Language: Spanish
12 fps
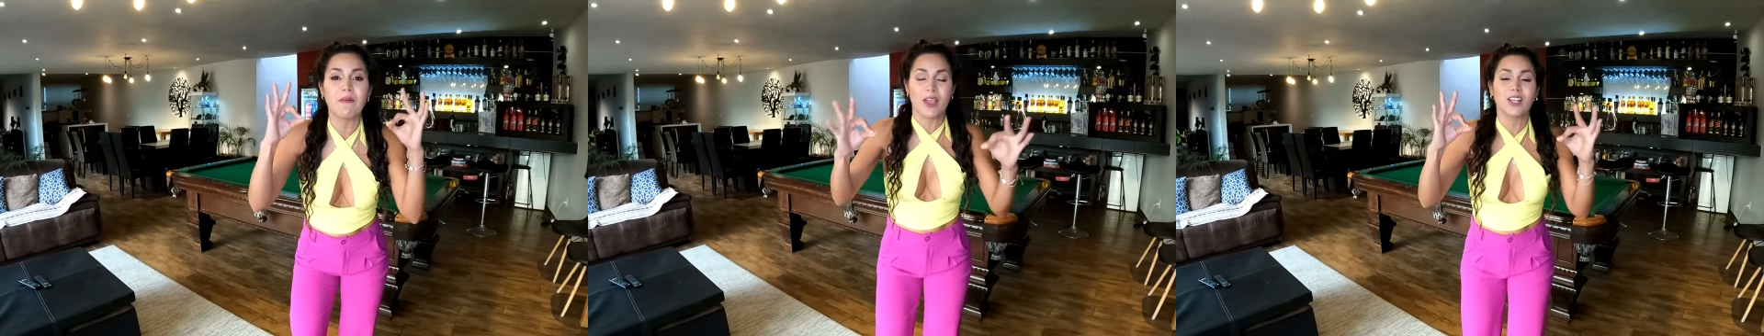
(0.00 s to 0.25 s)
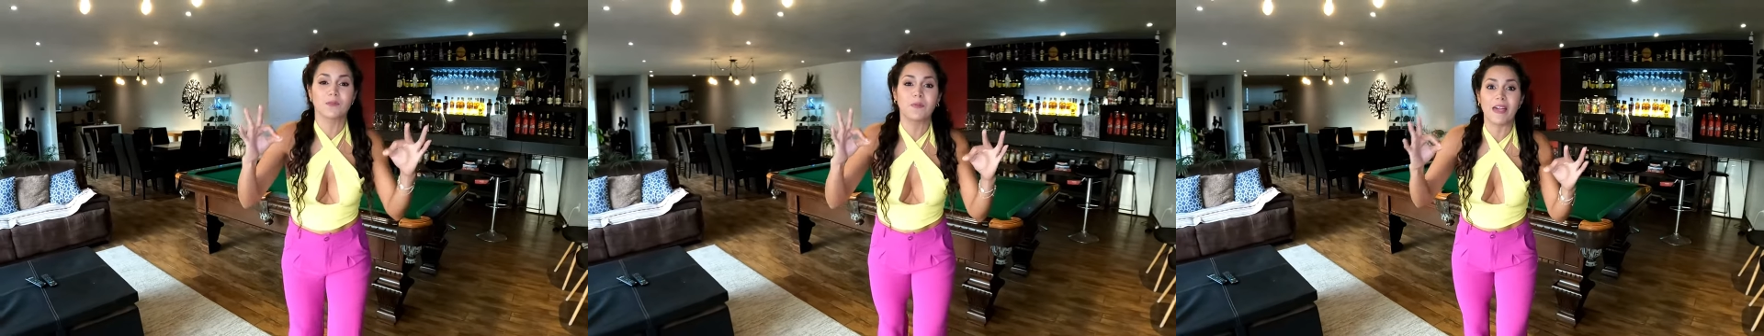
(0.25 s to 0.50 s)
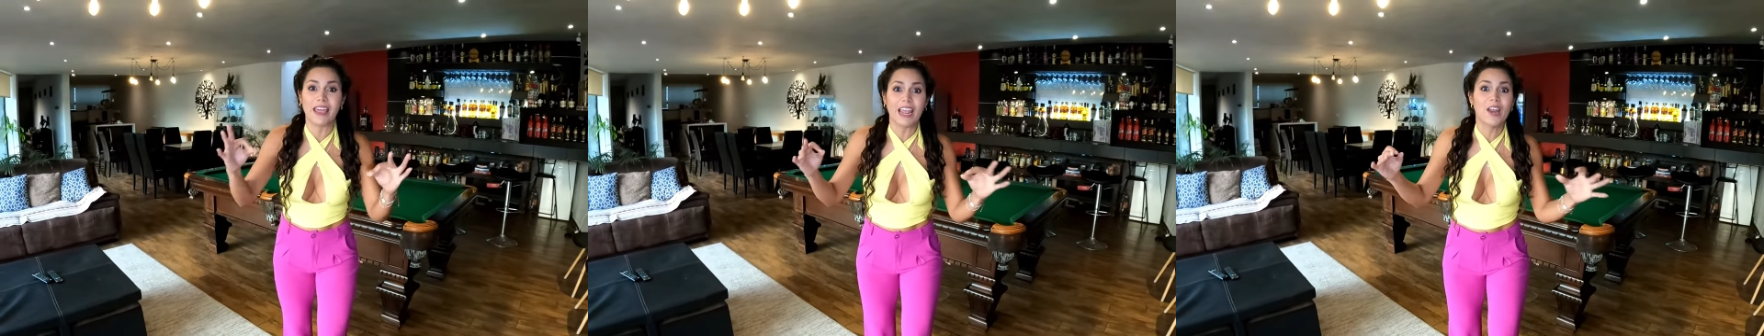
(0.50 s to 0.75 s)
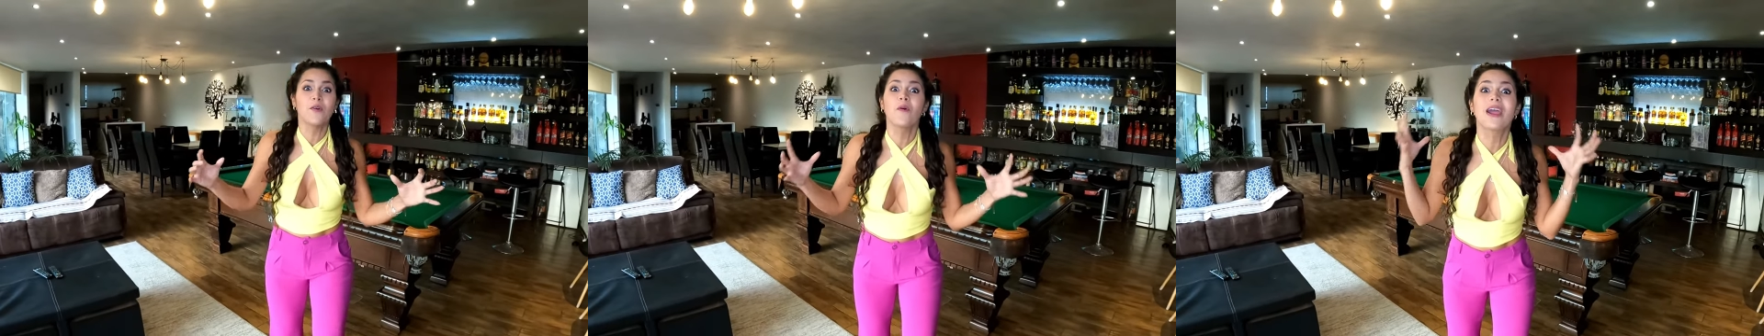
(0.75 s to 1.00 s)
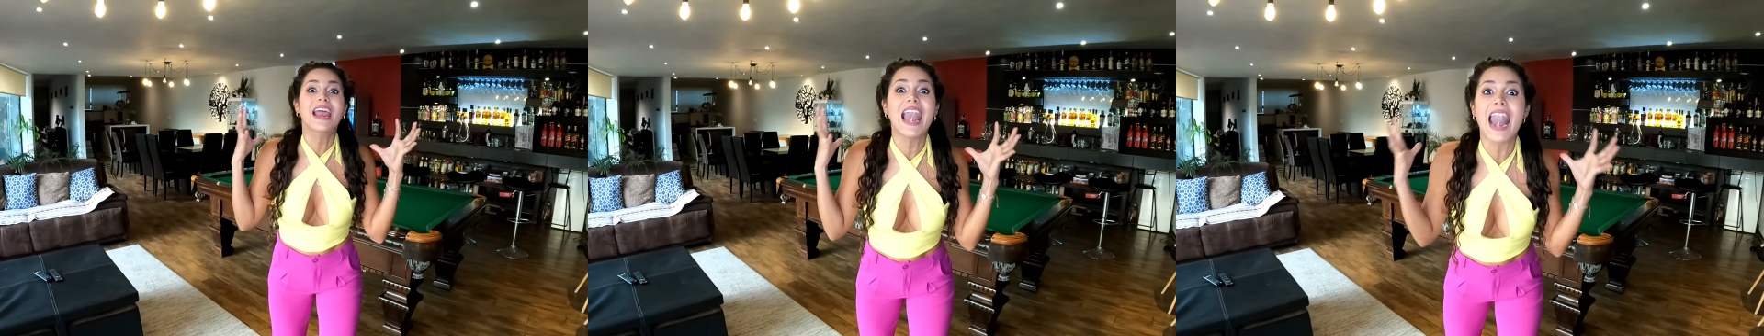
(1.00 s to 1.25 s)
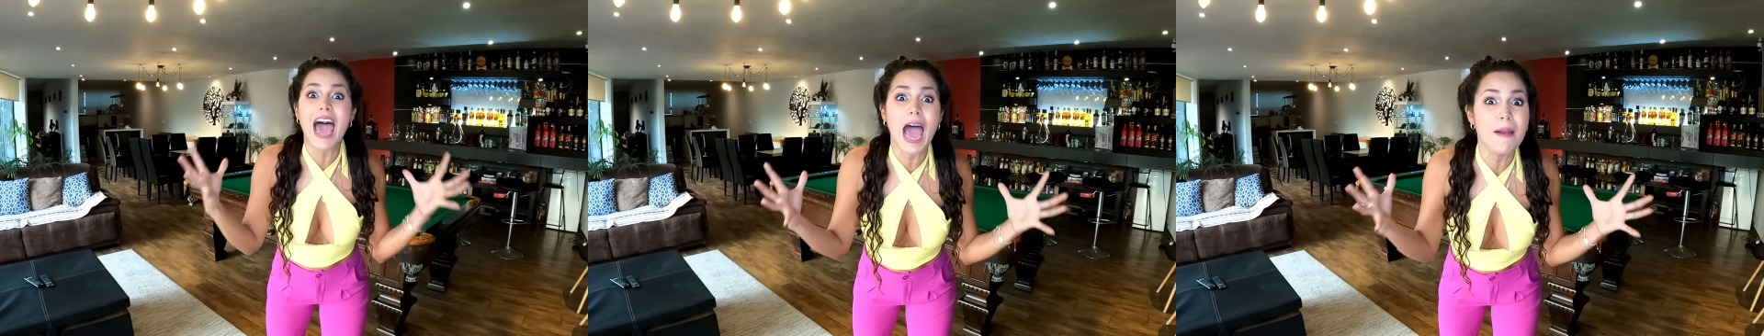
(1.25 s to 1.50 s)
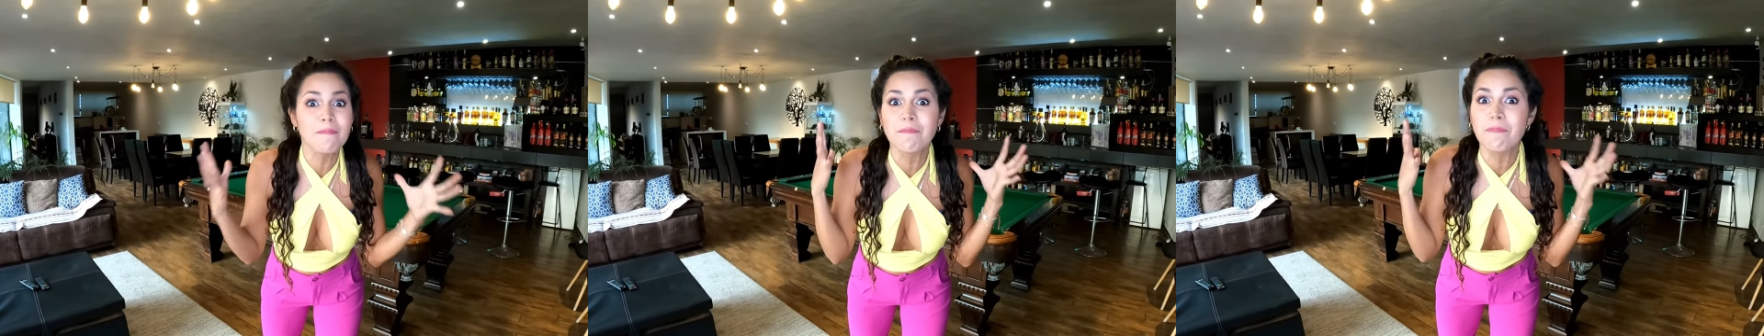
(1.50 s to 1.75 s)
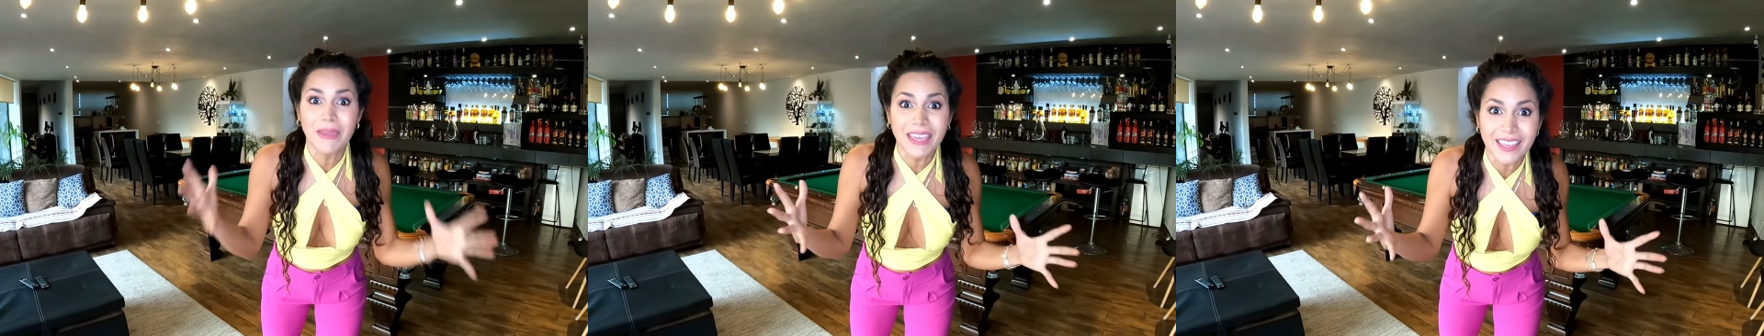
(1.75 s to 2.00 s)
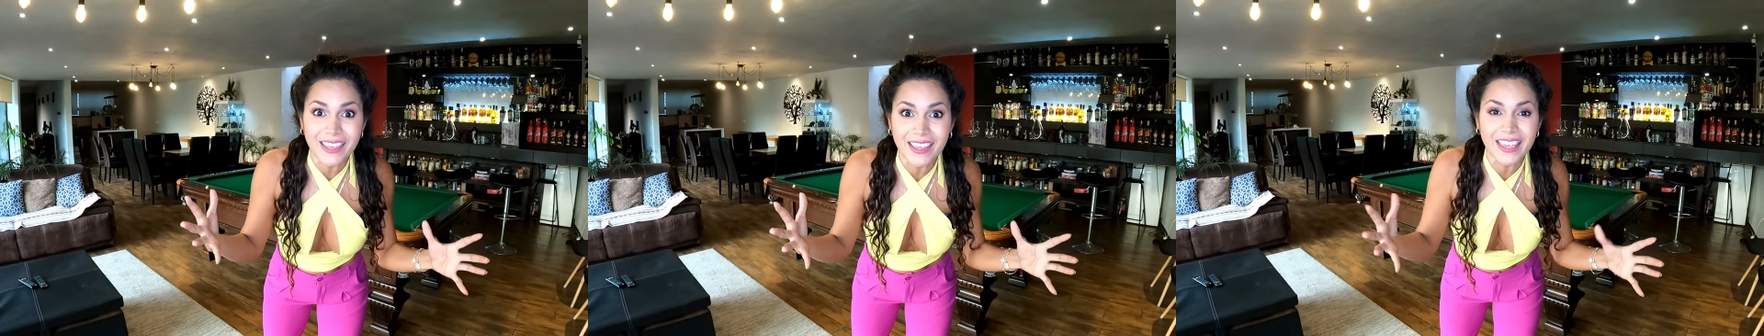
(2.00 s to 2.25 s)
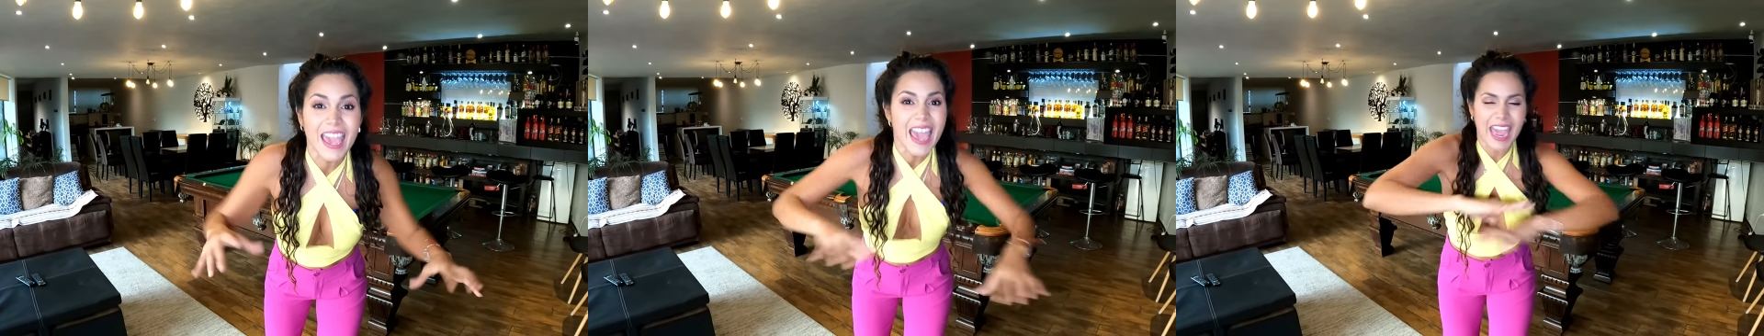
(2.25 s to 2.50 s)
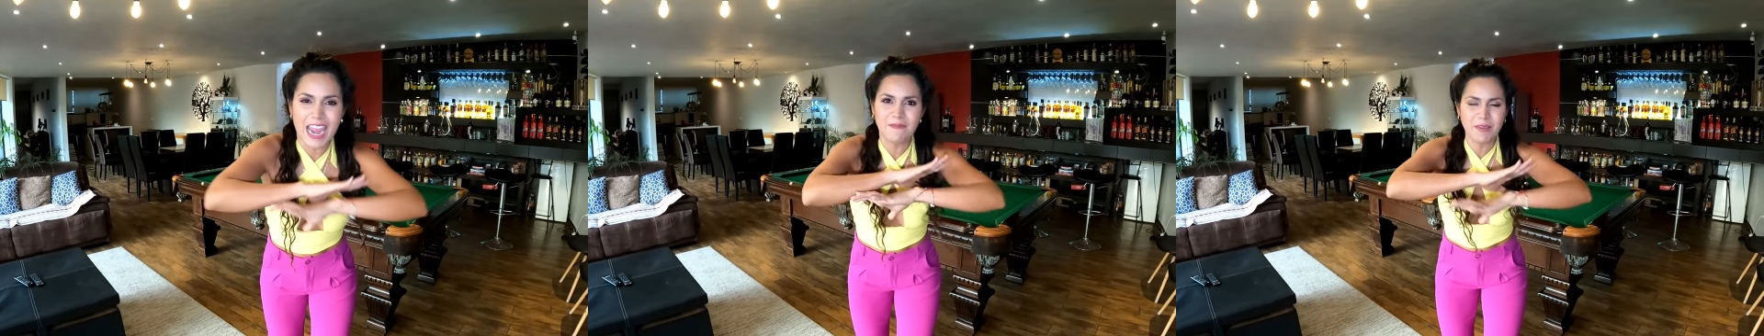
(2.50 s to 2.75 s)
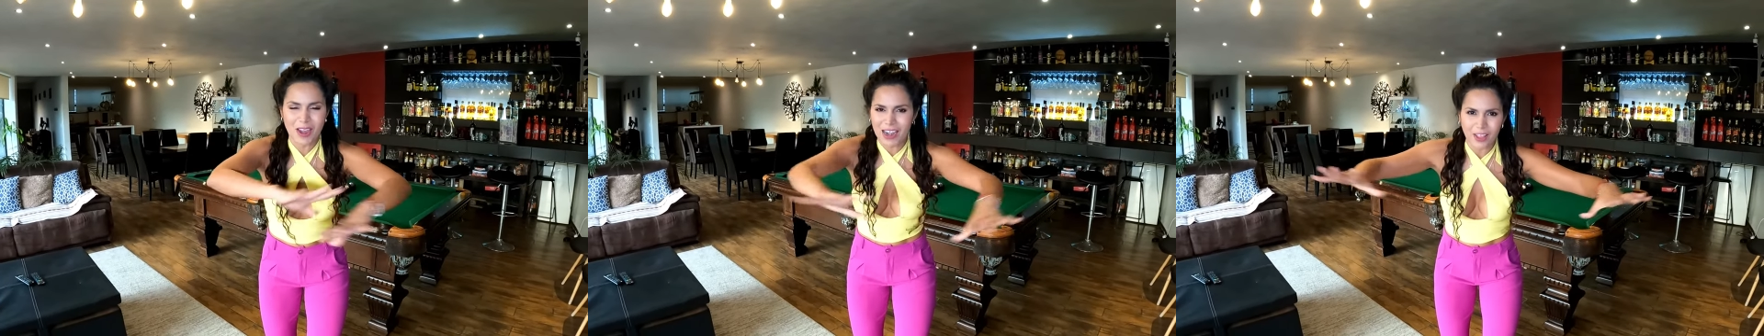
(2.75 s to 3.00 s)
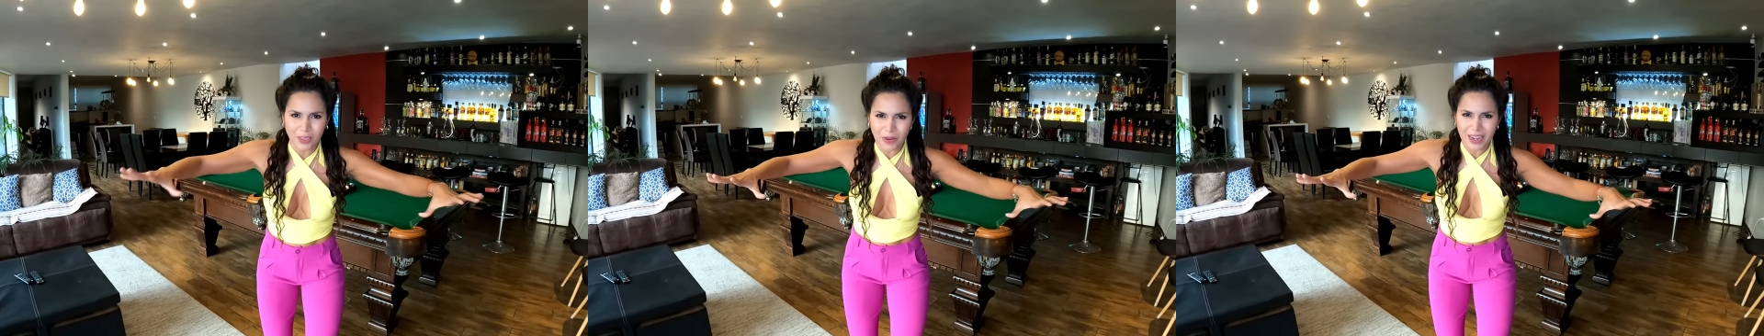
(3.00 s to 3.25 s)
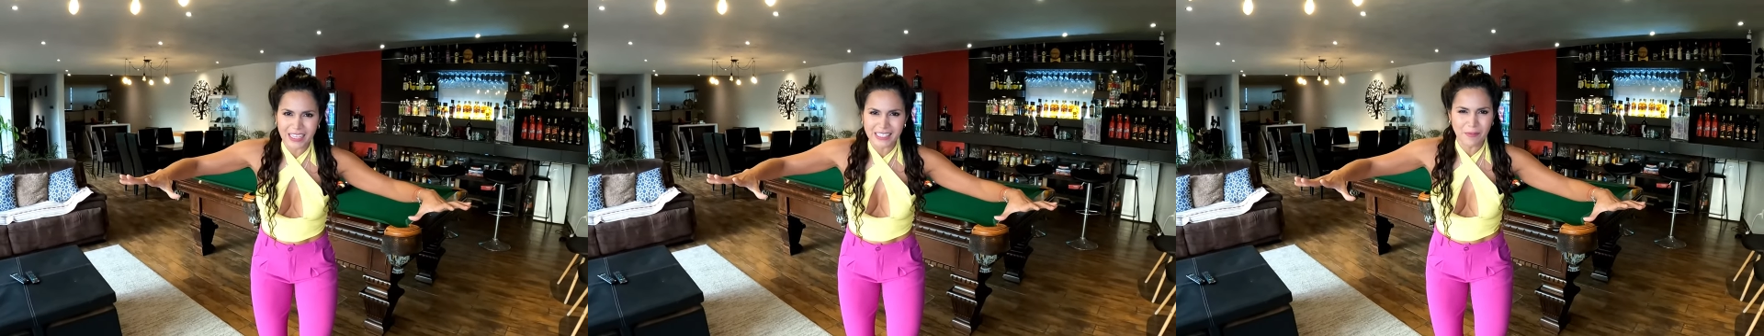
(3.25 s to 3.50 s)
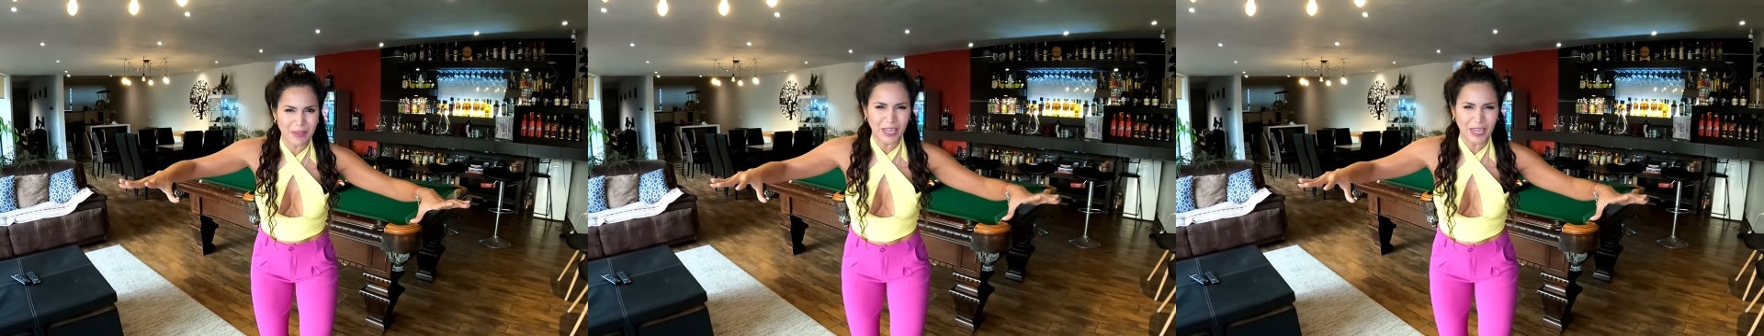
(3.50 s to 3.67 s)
me voy a hospedar en un glamping en medio de la naturaleza.